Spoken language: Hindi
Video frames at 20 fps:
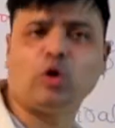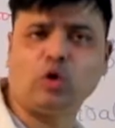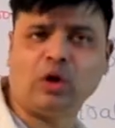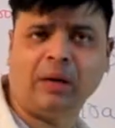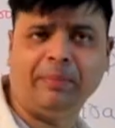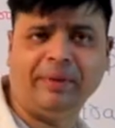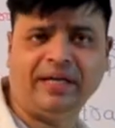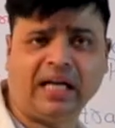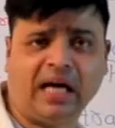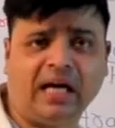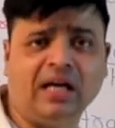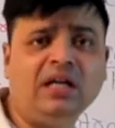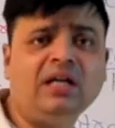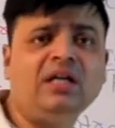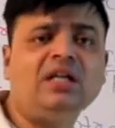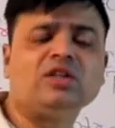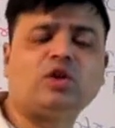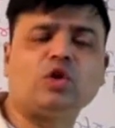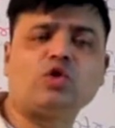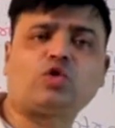होगा बेटा
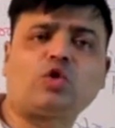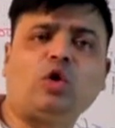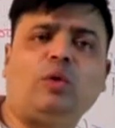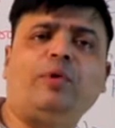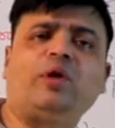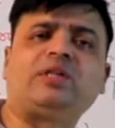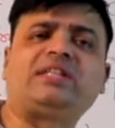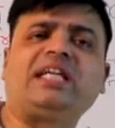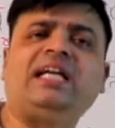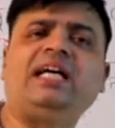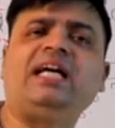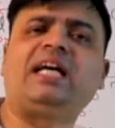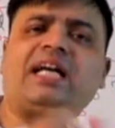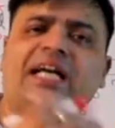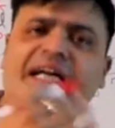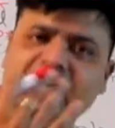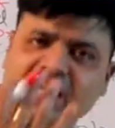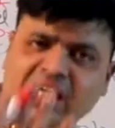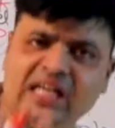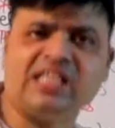तो इसको बोलते हैं
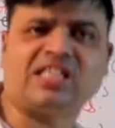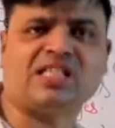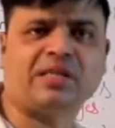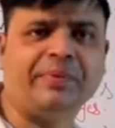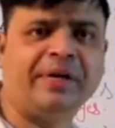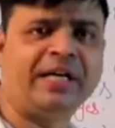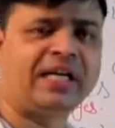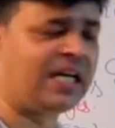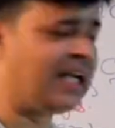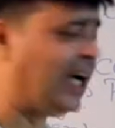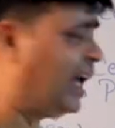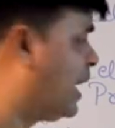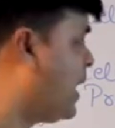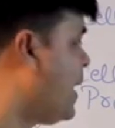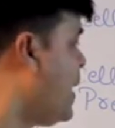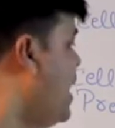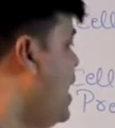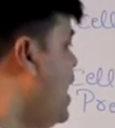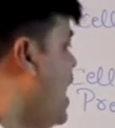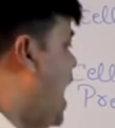रेडली सिमेट्रिकल
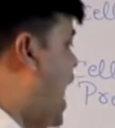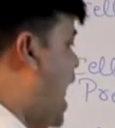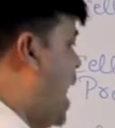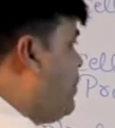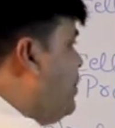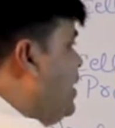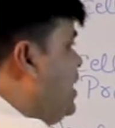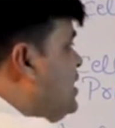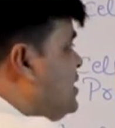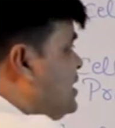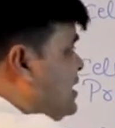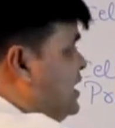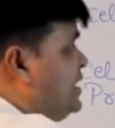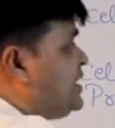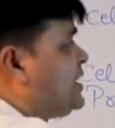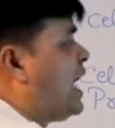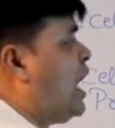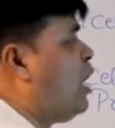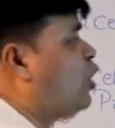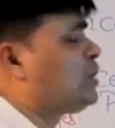अब
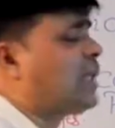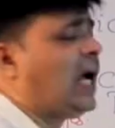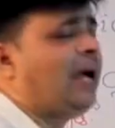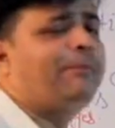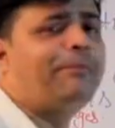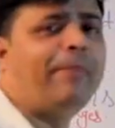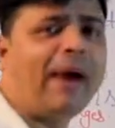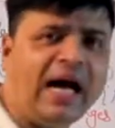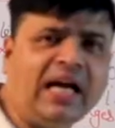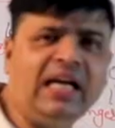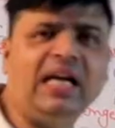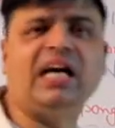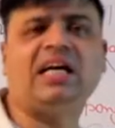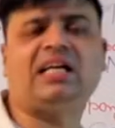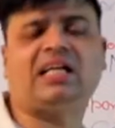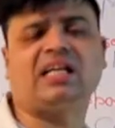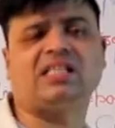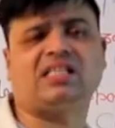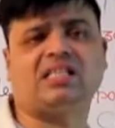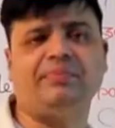तीसरा होता है
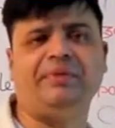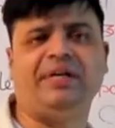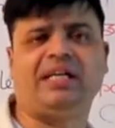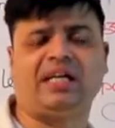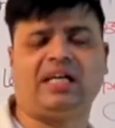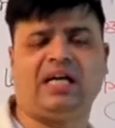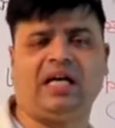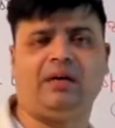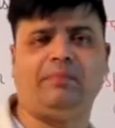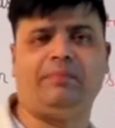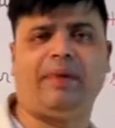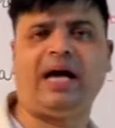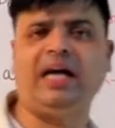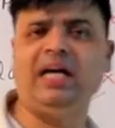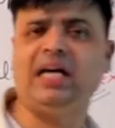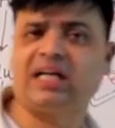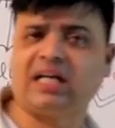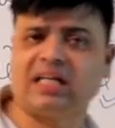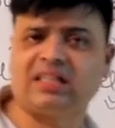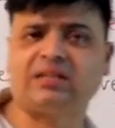बाइलेटरल सिमेट्रिकल
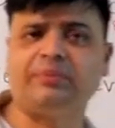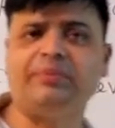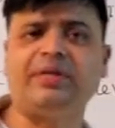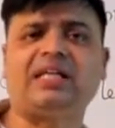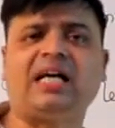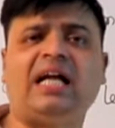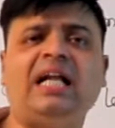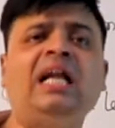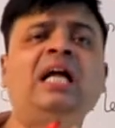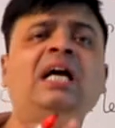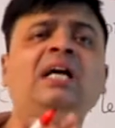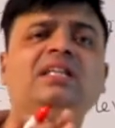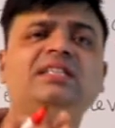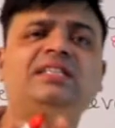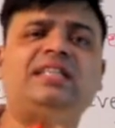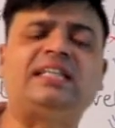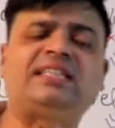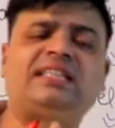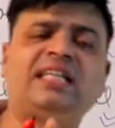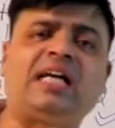बाइलेटरल सिमेट्रिकल
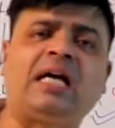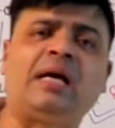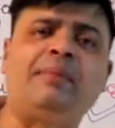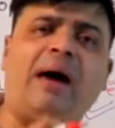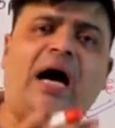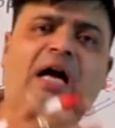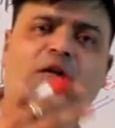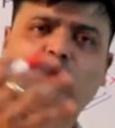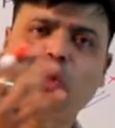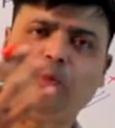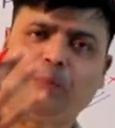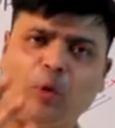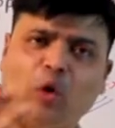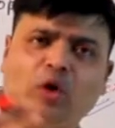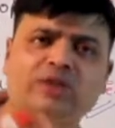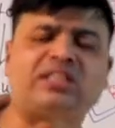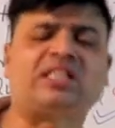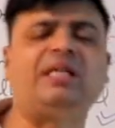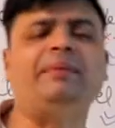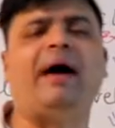जैसे अगर हम
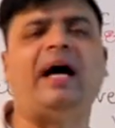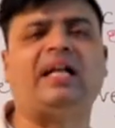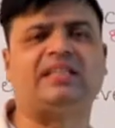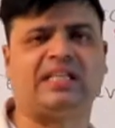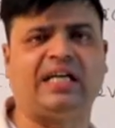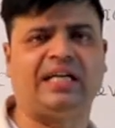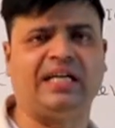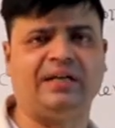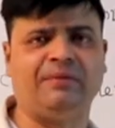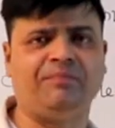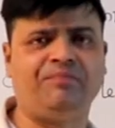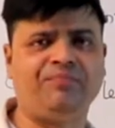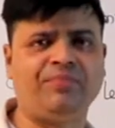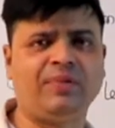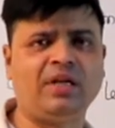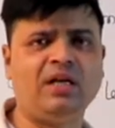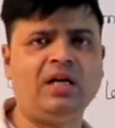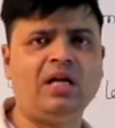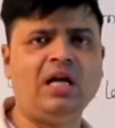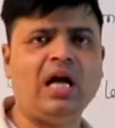आर्थोपोर्ट्स की बात करें
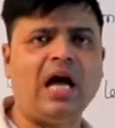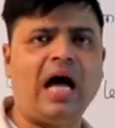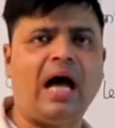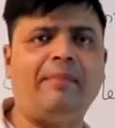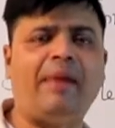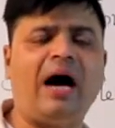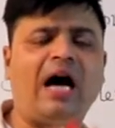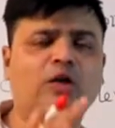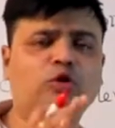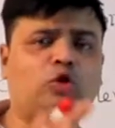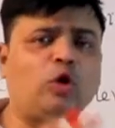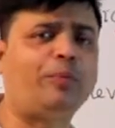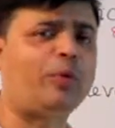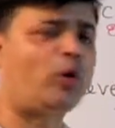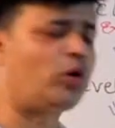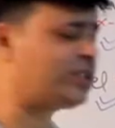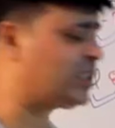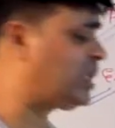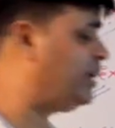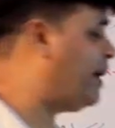हम आर्थोपोर्ट्स की